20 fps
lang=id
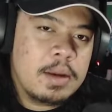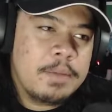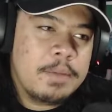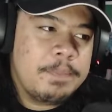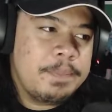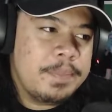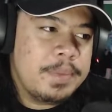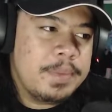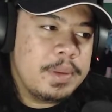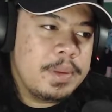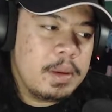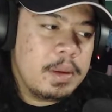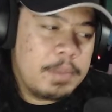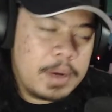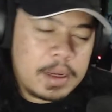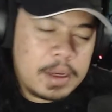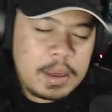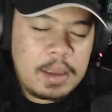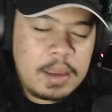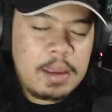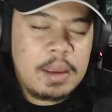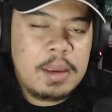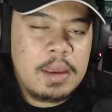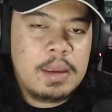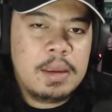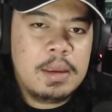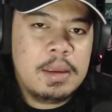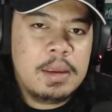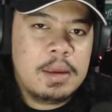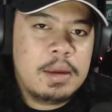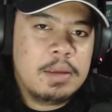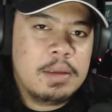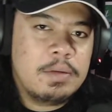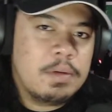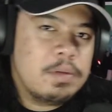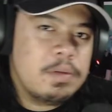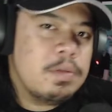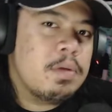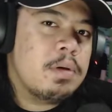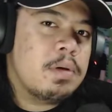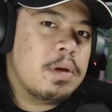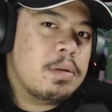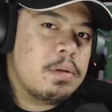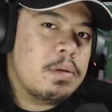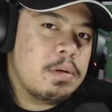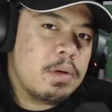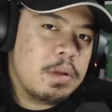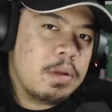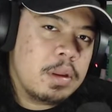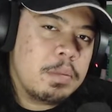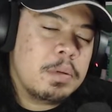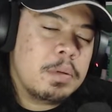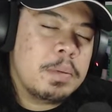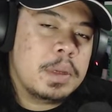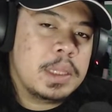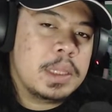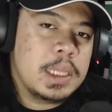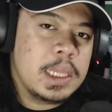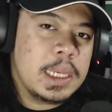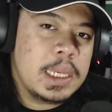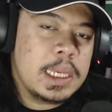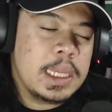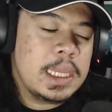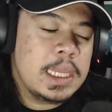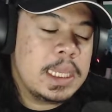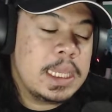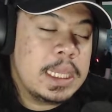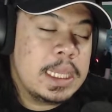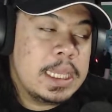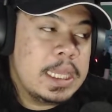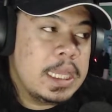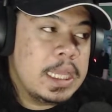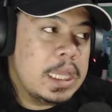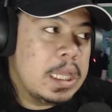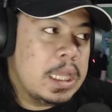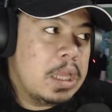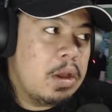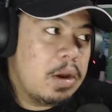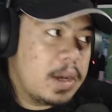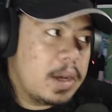ya mereka cocok gitu di konsep seperti ini oke okay.